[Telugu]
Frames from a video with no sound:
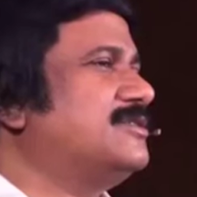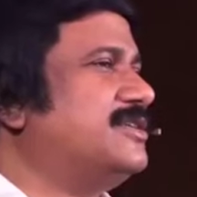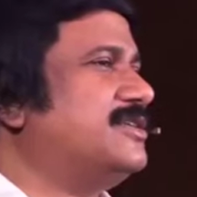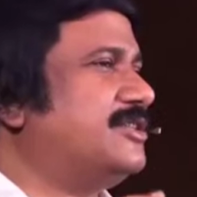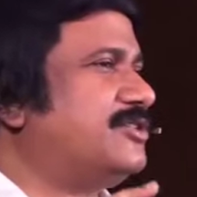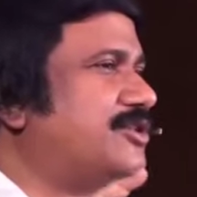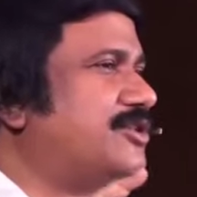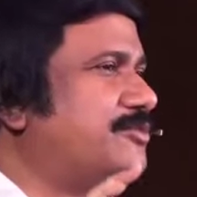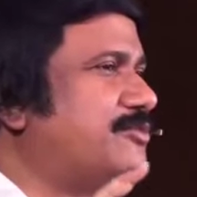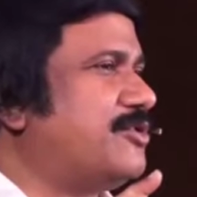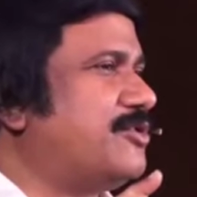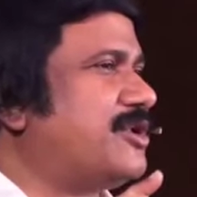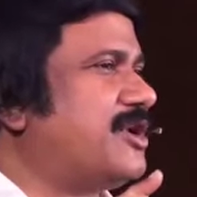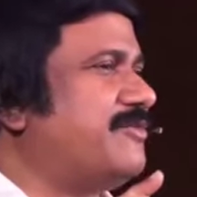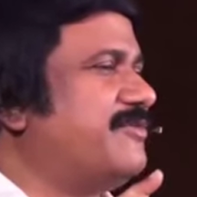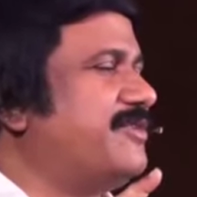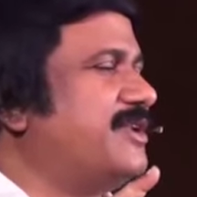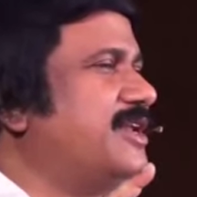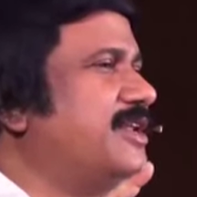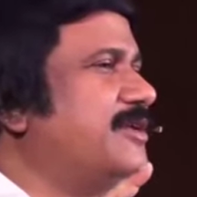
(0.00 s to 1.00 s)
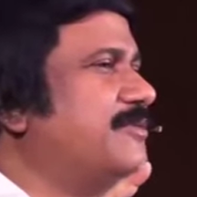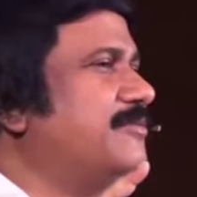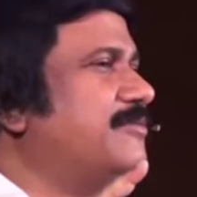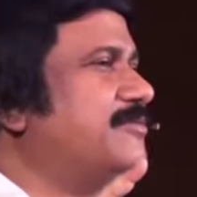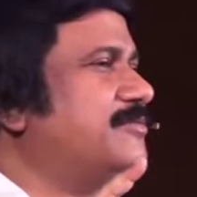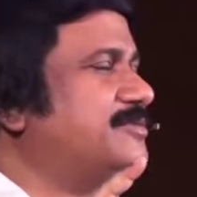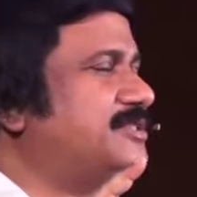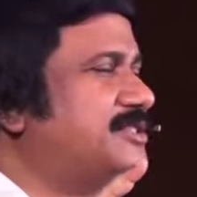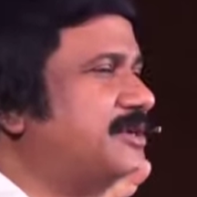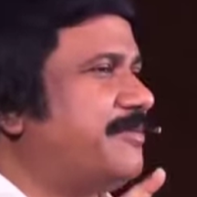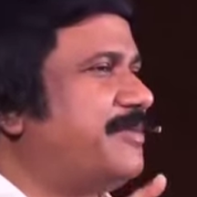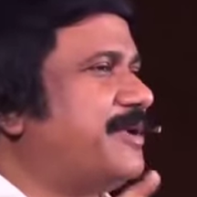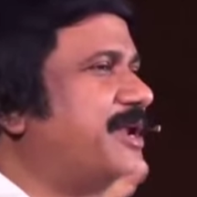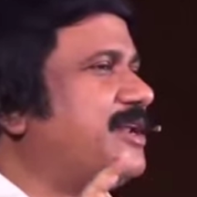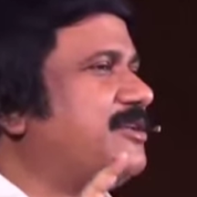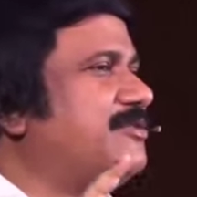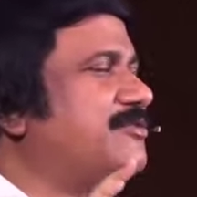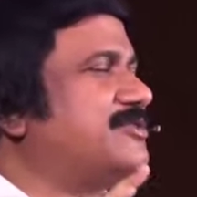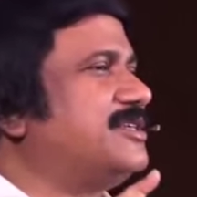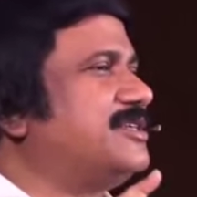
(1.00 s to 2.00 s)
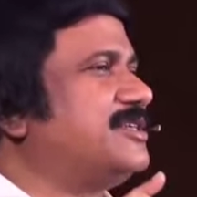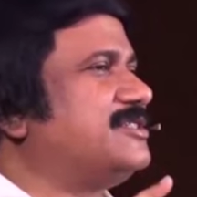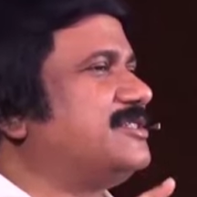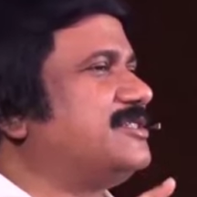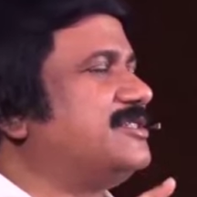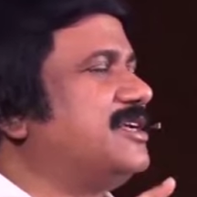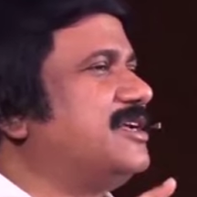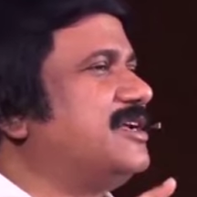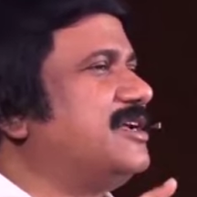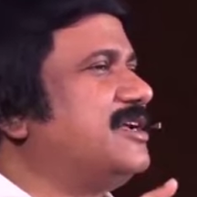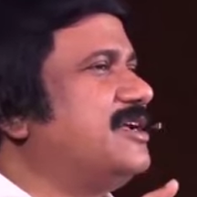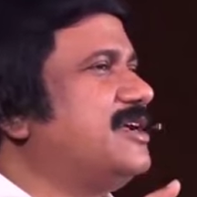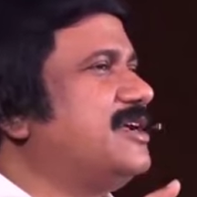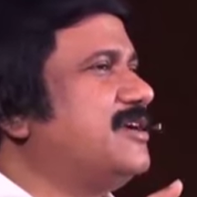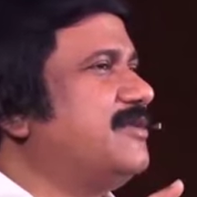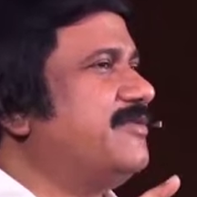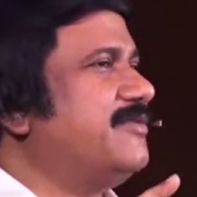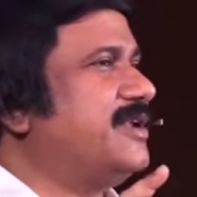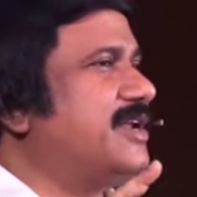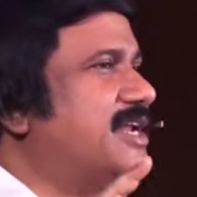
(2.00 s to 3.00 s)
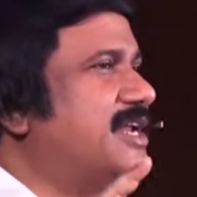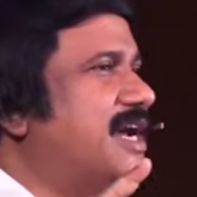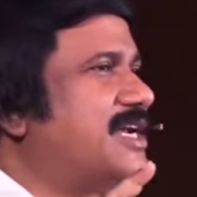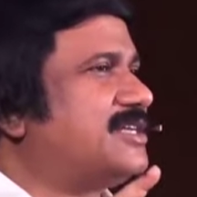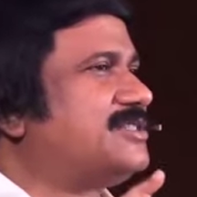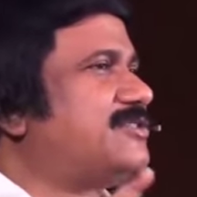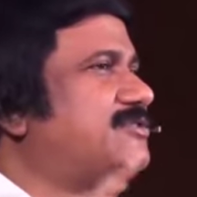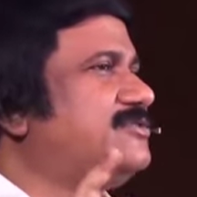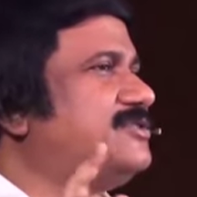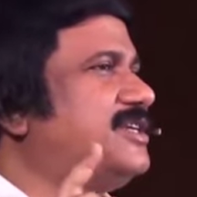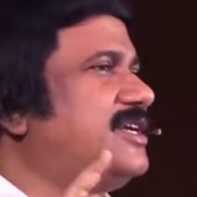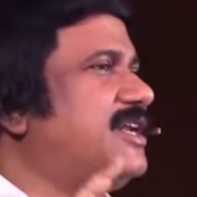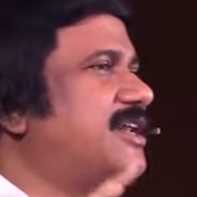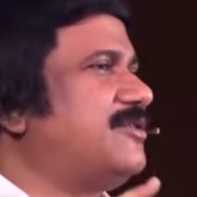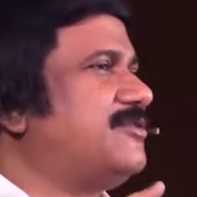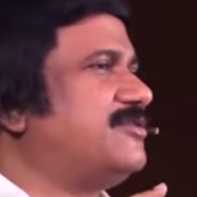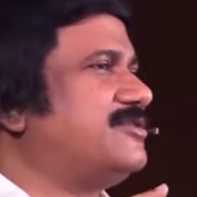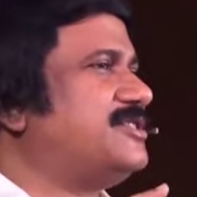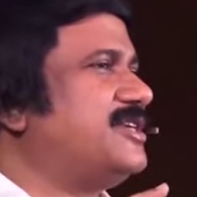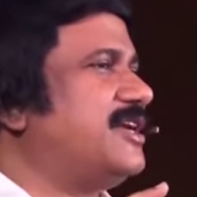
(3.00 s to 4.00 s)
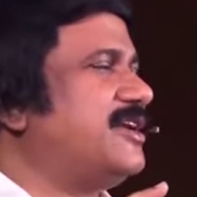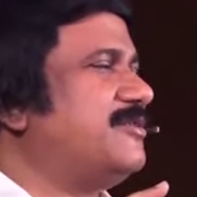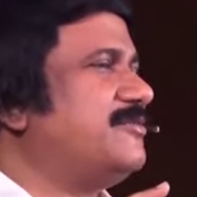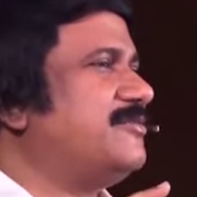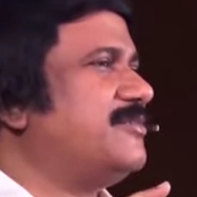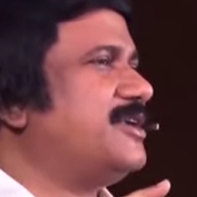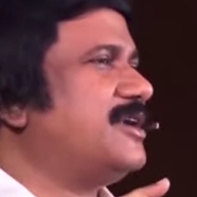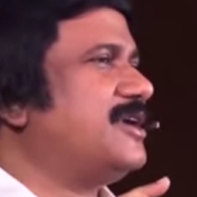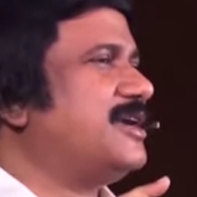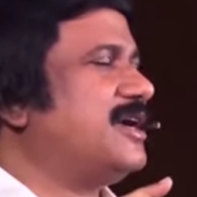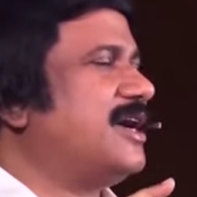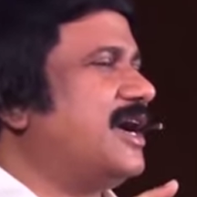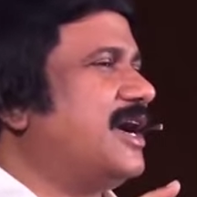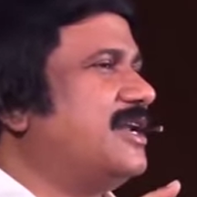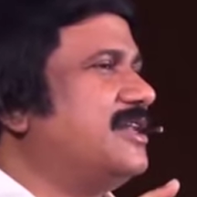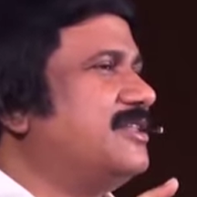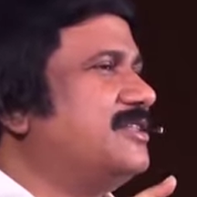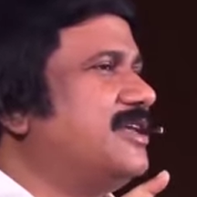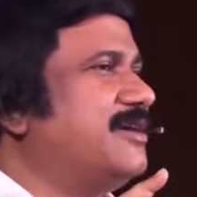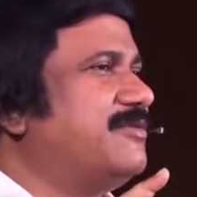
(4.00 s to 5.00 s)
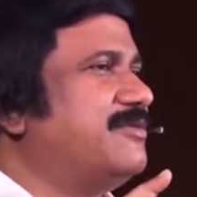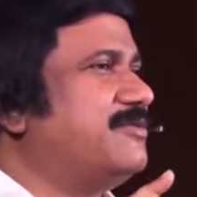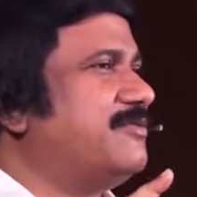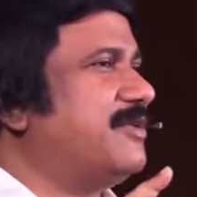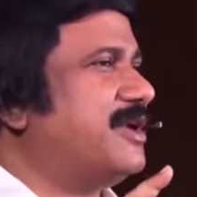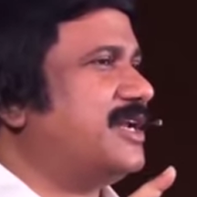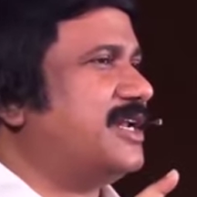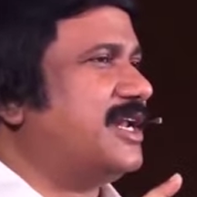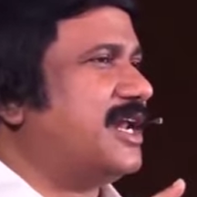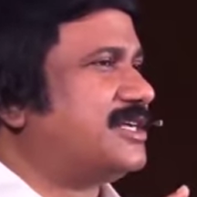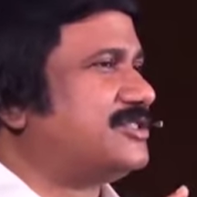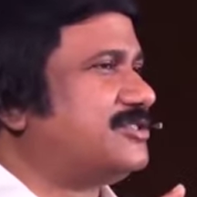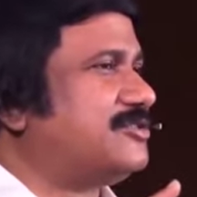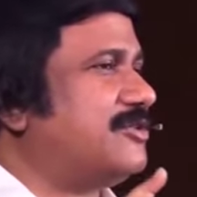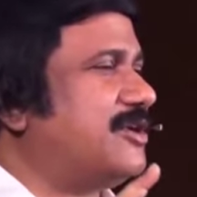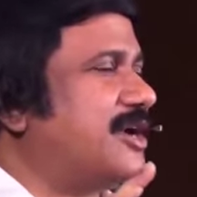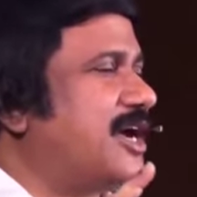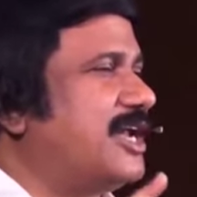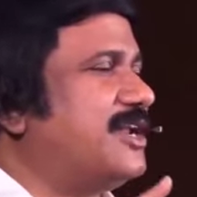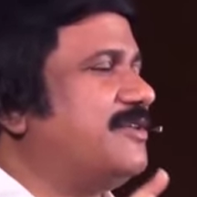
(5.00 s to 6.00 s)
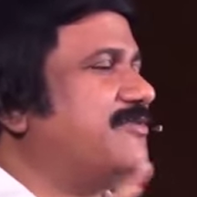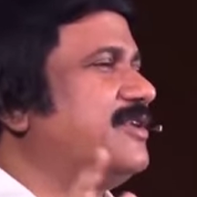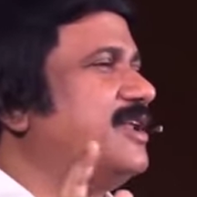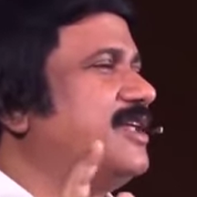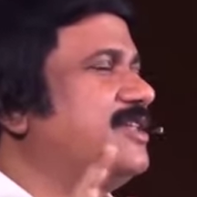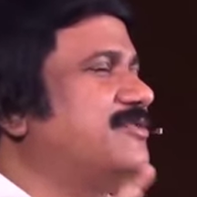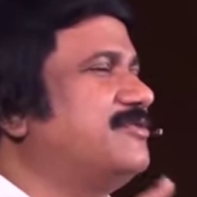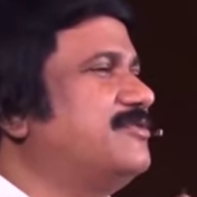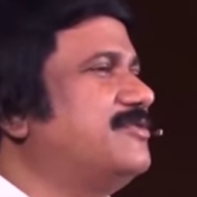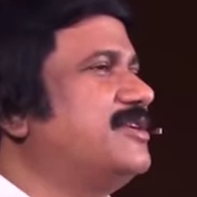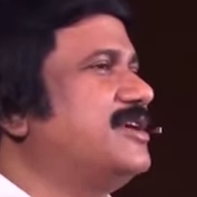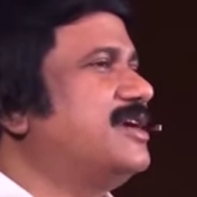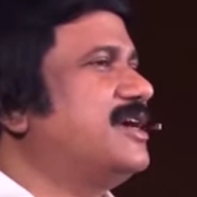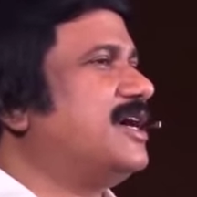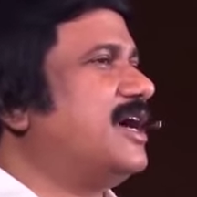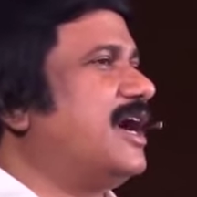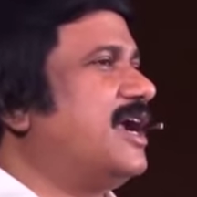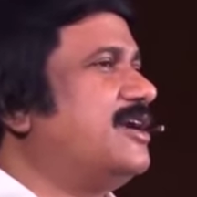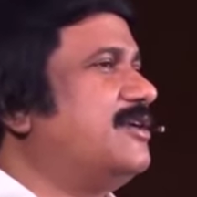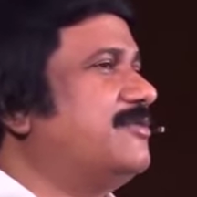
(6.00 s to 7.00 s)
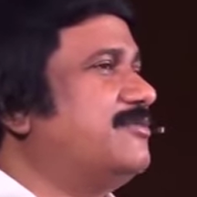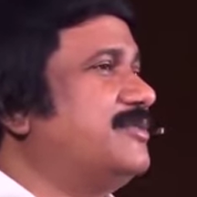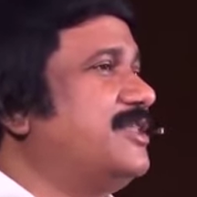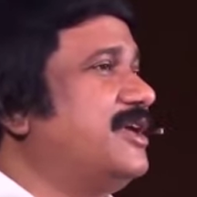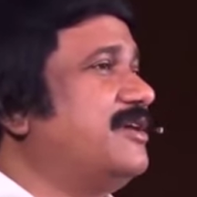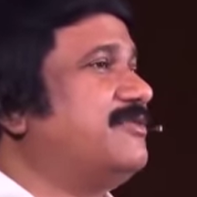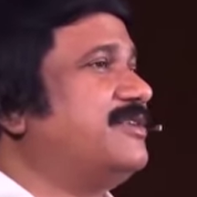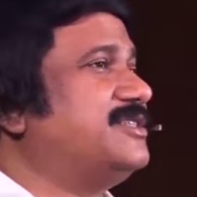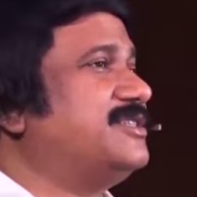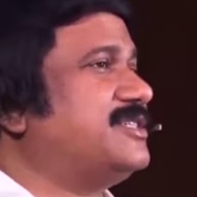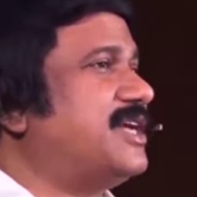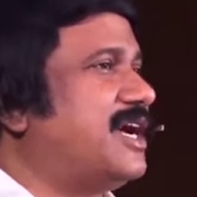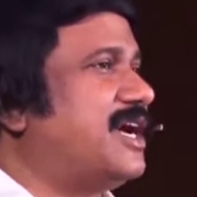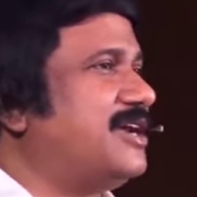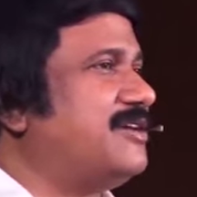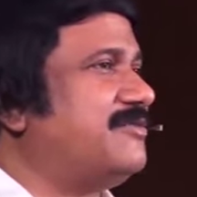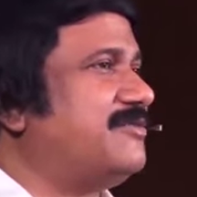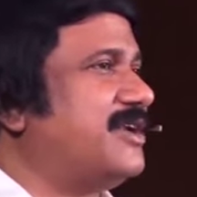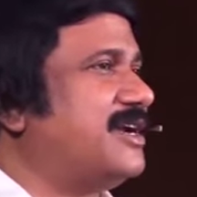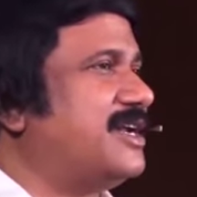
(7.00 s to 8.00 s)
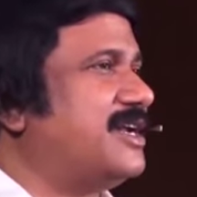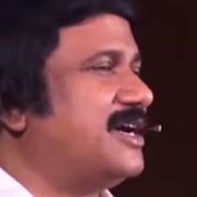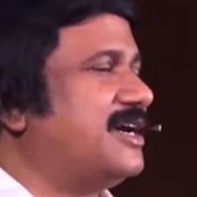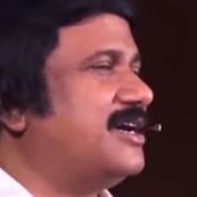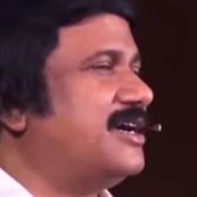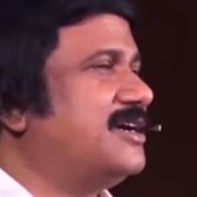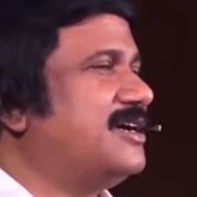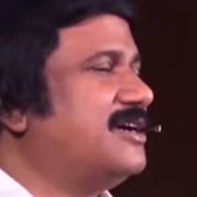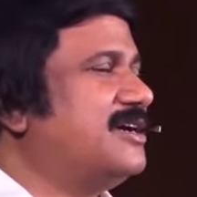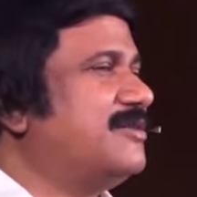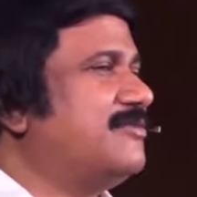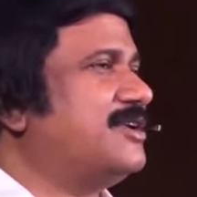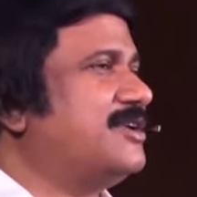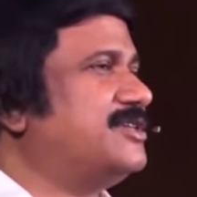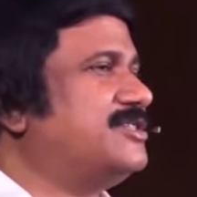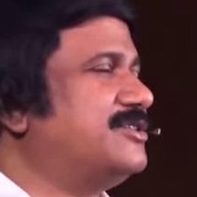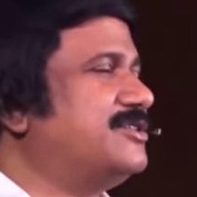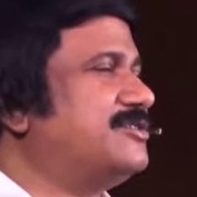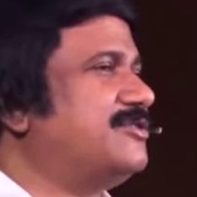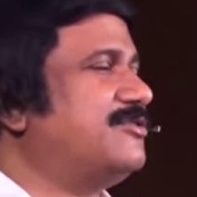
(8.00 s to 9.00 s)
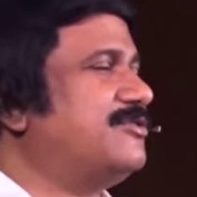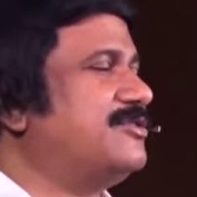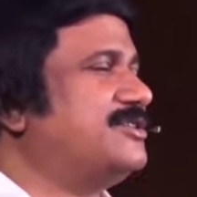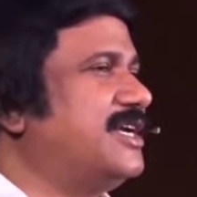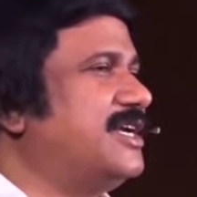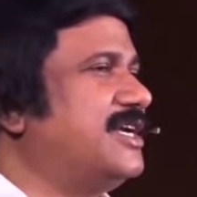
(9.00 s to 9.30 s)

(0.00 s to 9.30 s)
శత్రుముఖ వీరిని చంపడానికి వచ్చేసింది వీరిని నాశనం చేయడానికి వచ్చారు కానీ దేవుడు వారిని నాశనం కానివ్వలేదు కారణం దేవుని సహాయం వలన వారి శత్రువులు